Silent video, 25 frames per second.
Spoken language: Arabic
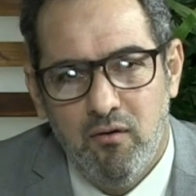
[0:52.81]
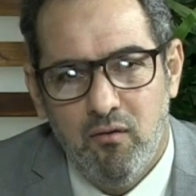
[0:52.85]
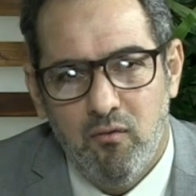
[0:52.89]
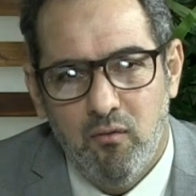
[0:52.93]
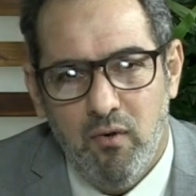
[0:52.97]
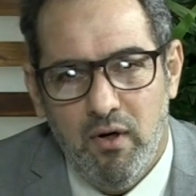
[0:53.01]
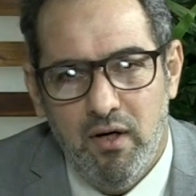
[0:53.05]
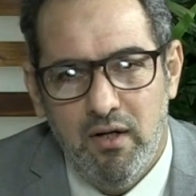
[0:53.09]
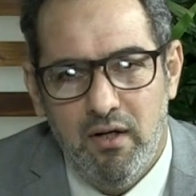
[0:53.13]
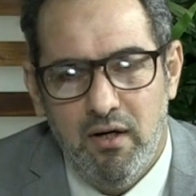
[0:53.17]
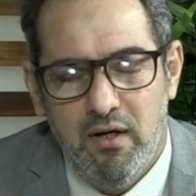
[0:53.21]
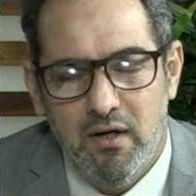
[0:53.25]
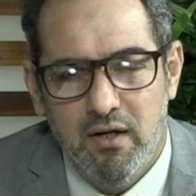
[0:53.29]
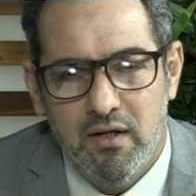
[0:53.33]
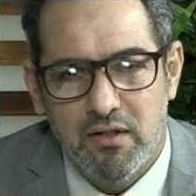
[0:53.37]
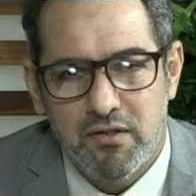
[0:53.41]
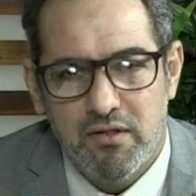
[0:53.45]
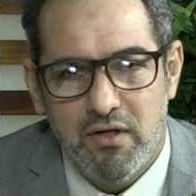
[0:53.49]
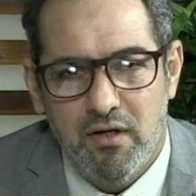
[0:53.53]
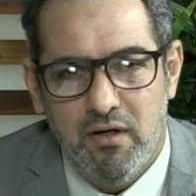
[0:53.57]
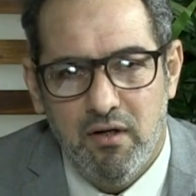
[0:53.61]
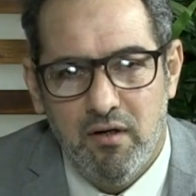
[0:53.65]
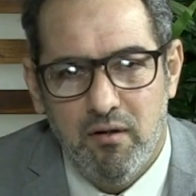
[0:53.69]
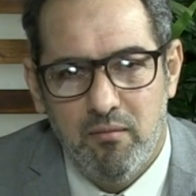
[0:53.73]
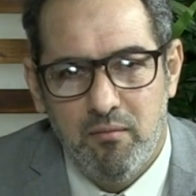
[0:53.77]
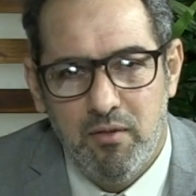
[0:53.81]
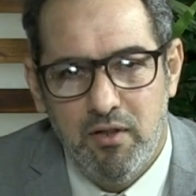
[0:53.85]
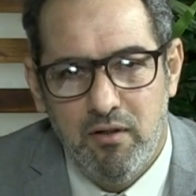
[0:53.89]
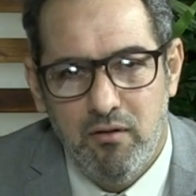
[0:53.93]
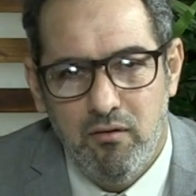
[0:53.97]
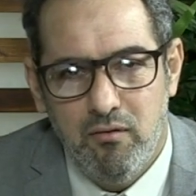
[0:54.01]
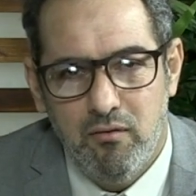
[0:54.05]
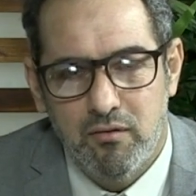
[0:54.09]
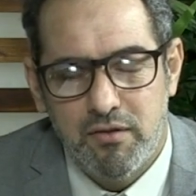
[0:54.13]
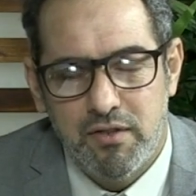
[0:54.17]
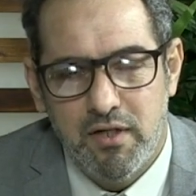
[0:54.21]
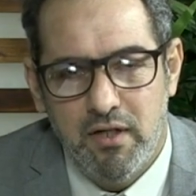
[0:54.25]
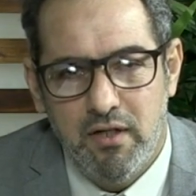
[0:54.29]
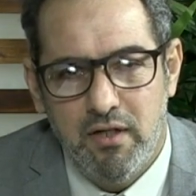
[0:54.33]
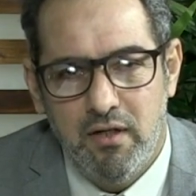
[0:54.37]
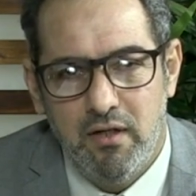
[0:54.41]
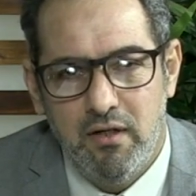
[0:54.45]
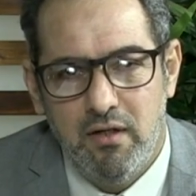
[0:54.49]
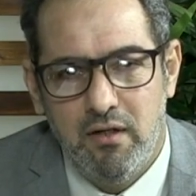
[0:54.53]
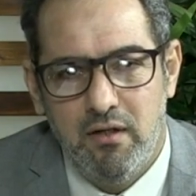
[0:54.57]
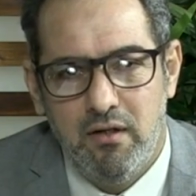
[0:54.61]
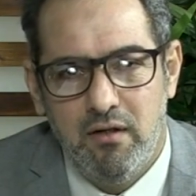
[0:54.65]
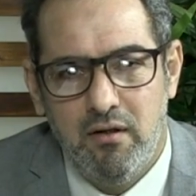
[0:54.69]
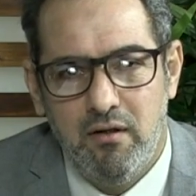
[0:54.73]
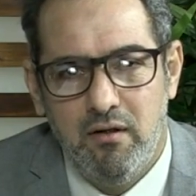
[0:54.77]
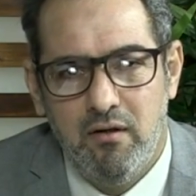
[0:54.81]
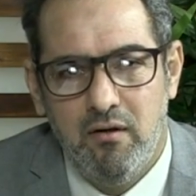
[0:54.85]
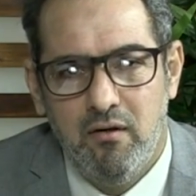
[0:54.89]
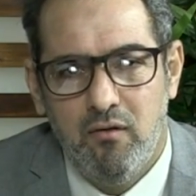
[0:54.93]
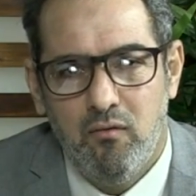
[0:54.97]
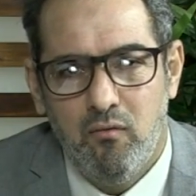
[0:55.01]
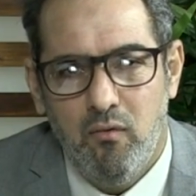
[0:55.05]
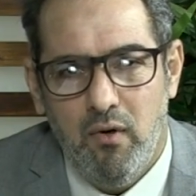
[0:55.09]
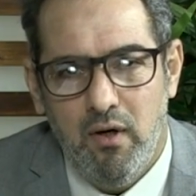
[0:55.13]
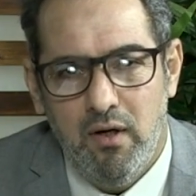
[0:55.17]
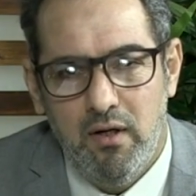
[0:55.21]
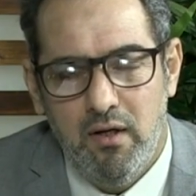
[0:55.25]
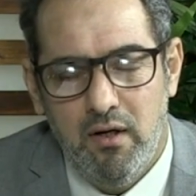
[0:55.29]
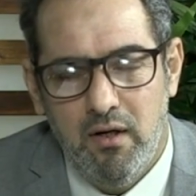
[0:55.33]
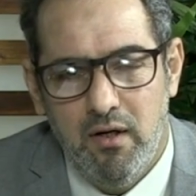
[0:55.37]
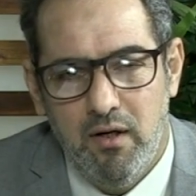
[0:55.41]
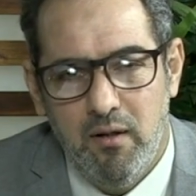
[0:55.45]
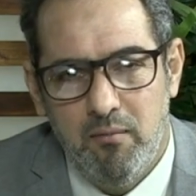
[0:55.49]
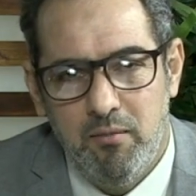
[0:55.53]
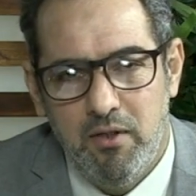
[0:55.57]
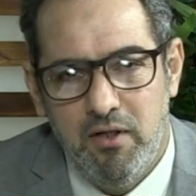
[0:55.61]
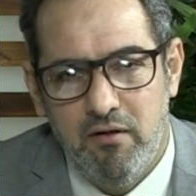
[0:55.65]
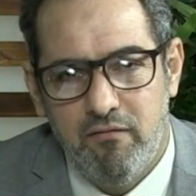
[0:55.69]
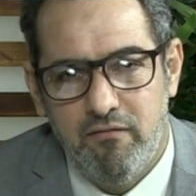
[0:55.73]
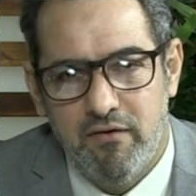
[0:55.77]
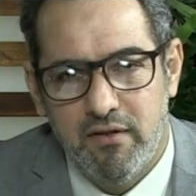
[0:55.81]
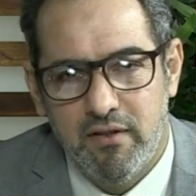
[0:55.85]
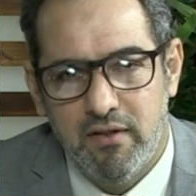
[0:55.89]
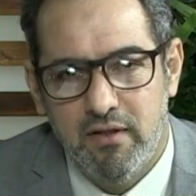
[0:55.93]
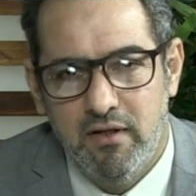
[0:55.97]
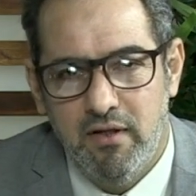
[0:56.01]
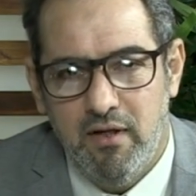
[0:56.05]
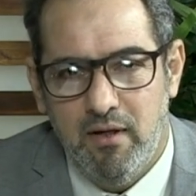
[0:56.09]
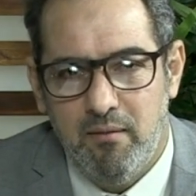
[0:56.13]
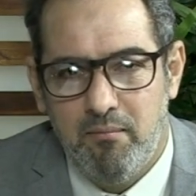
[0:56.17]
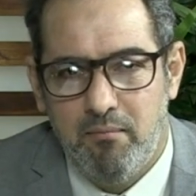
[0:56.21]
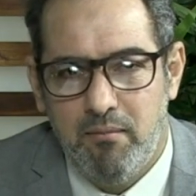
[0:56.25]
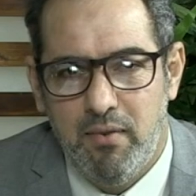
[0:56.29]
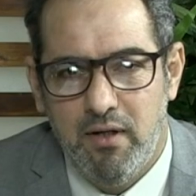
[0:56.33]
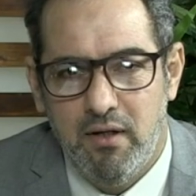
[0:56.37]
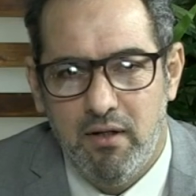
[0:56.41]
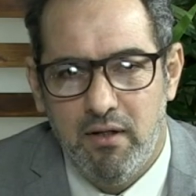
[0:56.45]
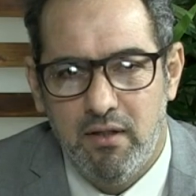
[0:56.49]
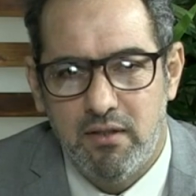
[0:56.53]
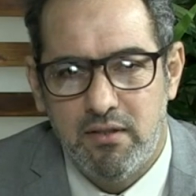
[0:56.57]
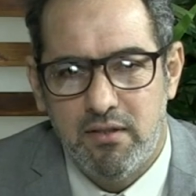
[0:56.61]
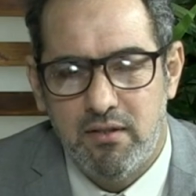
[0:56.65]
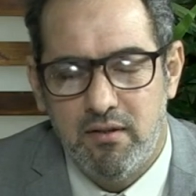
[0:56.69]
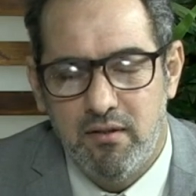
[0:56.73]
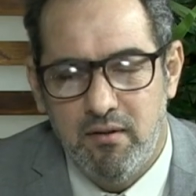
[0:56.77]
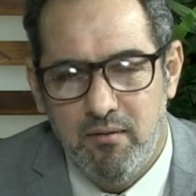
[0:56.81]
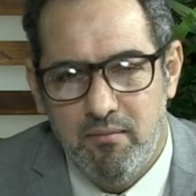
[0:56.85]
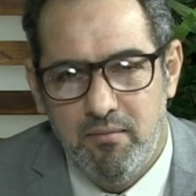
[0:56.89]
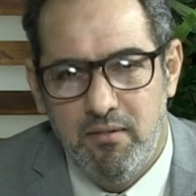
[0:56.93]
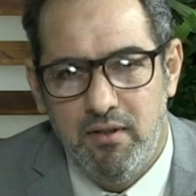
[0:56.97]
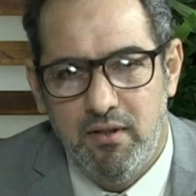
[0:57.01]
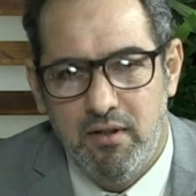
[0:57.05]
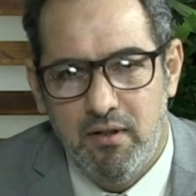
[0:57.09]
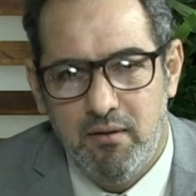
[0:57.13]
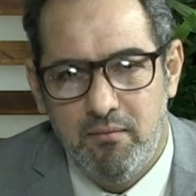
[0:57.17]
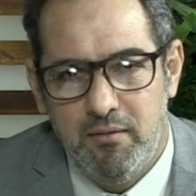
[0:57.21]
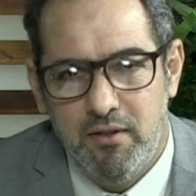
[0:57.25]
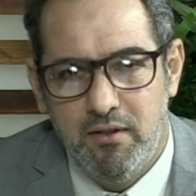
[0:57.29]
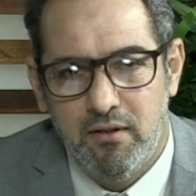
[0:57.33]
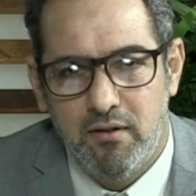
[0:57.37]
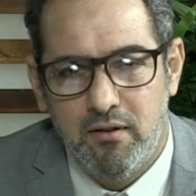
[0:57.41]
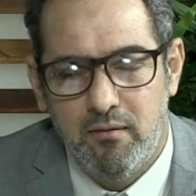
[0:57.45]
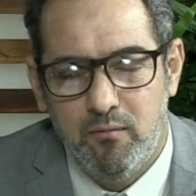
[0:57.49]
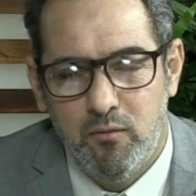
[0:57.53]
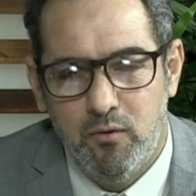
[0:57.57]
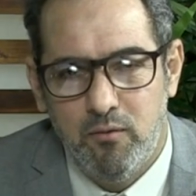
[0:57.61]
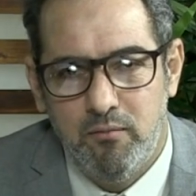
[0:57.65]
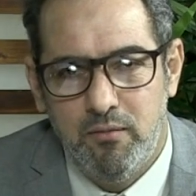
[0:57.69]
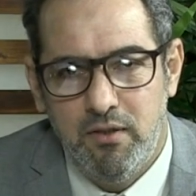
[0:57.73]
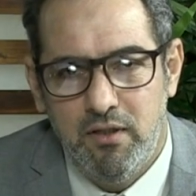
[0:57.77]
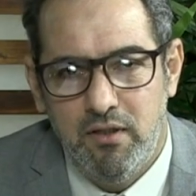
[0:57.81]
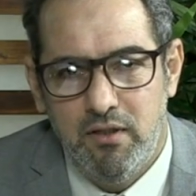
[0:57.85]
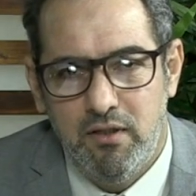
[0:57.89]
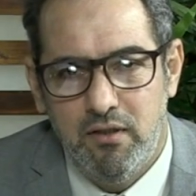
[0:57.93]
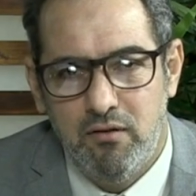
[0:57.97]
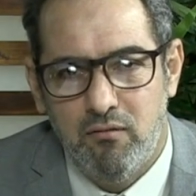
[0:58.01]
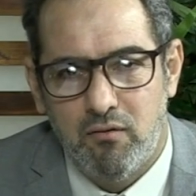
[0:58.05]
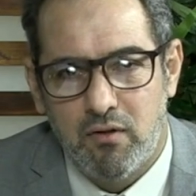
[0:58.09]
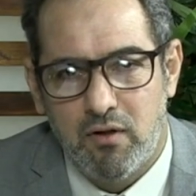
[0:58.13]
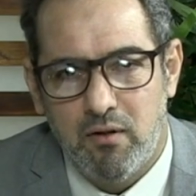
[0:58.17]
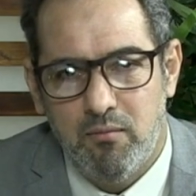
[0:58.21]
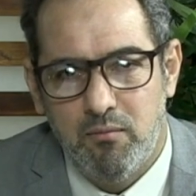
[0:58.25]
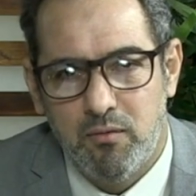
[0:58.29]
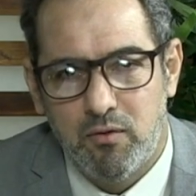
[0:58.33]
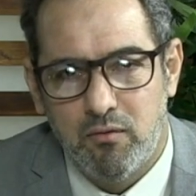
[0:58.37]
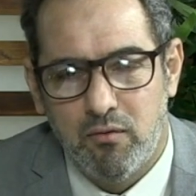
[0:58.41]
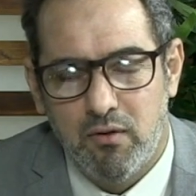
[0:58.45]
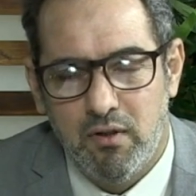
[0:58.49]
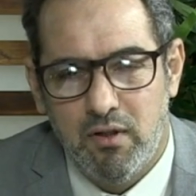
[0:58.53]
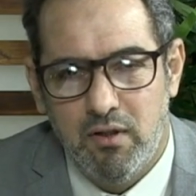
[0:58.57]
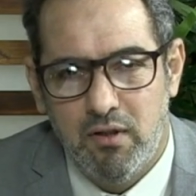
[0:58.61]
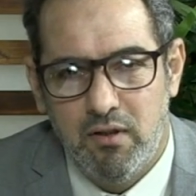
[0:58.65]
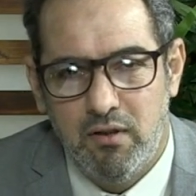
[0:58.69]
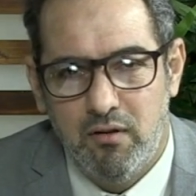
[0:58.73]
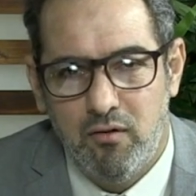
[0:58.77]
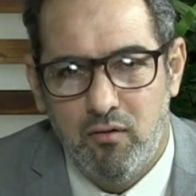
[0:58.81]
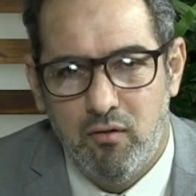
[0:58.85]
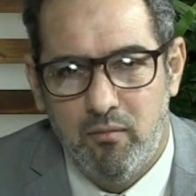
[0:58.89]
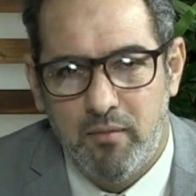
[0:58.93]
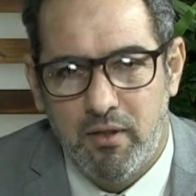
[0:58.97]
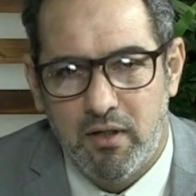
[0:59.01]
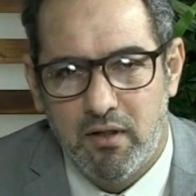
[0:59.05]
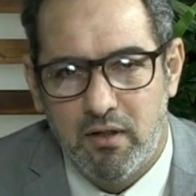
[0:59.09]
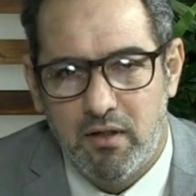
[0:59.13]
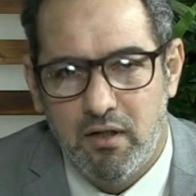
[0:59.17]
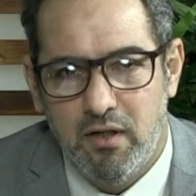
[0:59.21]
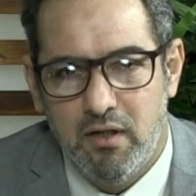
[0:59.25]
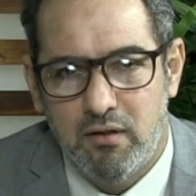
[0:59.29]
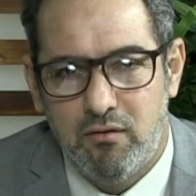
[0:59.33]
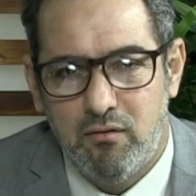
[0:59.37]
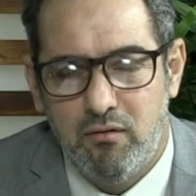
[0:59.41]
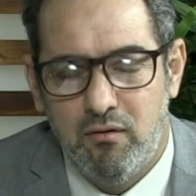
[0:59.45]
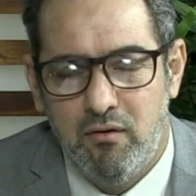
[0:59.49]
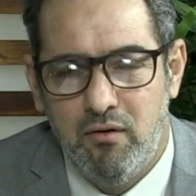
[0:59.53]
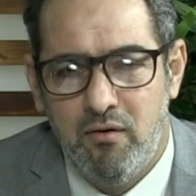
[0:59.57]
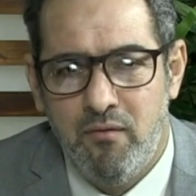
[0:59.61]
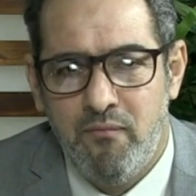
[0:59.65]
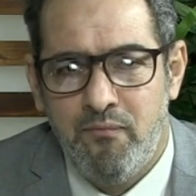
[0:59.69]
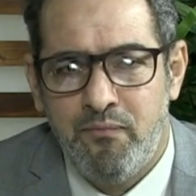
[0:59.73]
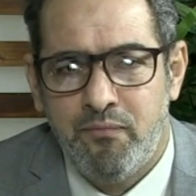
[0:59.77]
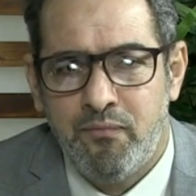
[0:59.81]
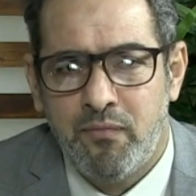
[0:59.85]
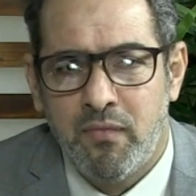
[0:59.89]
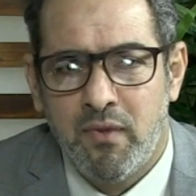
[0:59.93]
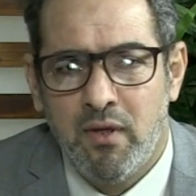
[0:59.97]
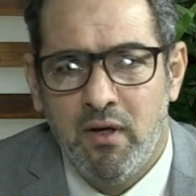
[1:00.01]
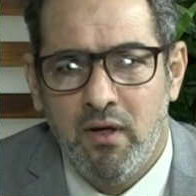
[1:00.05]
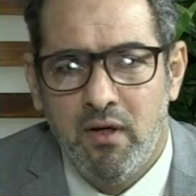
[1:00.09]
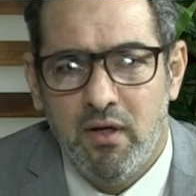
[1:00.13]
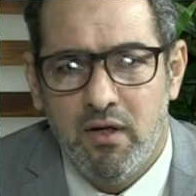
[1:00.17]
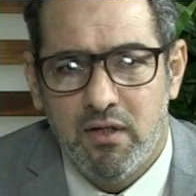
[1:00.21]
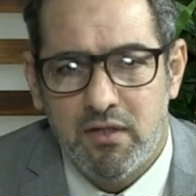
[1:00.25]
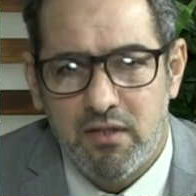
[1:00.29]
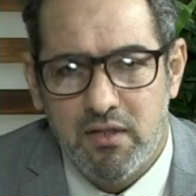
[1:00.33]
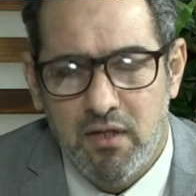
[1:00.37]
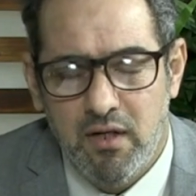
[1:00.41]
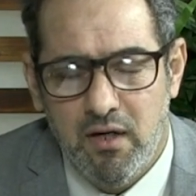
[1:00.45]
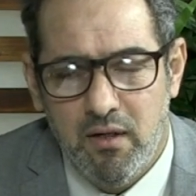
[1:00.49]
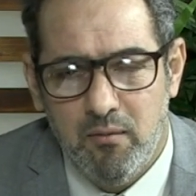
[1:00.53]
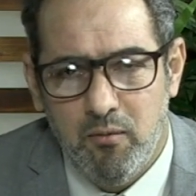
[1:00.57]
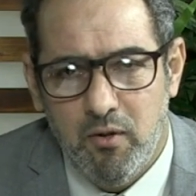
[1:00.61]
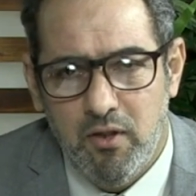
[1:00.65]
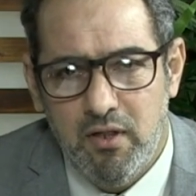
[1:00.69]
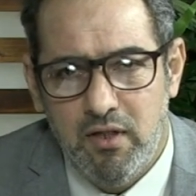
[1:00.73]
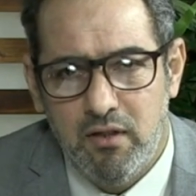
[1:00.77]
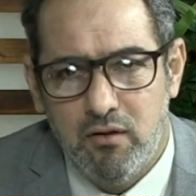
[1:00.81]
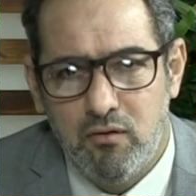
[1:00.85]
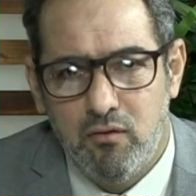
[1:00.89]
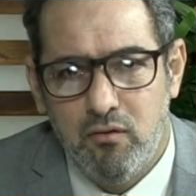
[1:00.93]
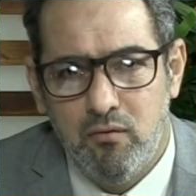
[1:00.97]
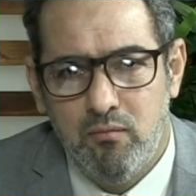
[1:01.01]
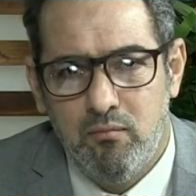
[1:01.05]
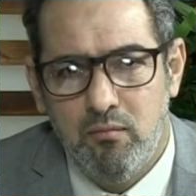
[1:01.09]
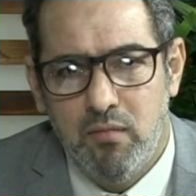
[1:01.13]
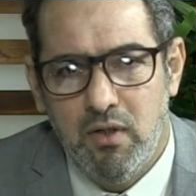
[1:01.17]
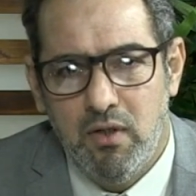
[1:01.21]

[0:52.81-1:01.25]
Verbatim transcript: وعلى أصحاب الحسين وعلى أبي الفضل العباس ابن أمير المؤمنين ورحمة الله وبركاته السلام عليكم